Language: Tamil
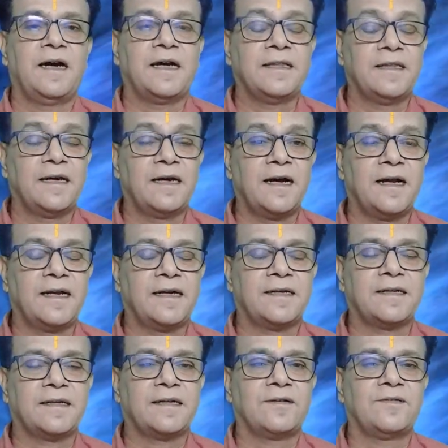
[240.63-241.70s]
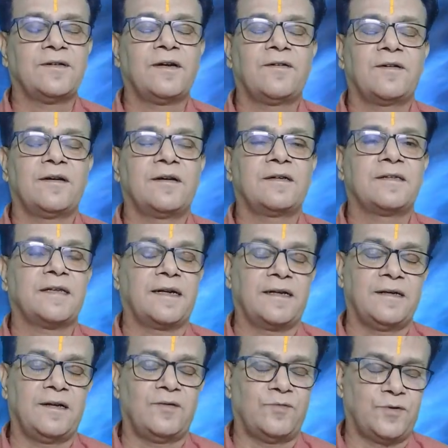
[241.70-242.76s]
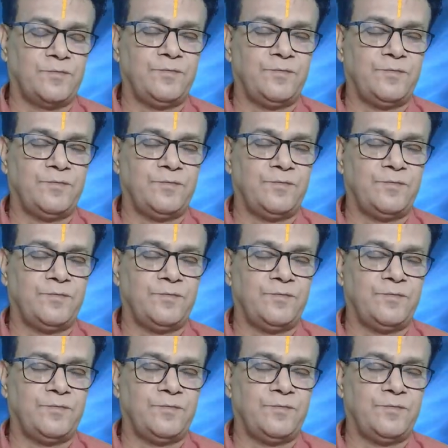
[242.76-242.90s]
அந்த காலகட்டத்தில் வந்து அவர்களுக்கு தடங்கள் வரும்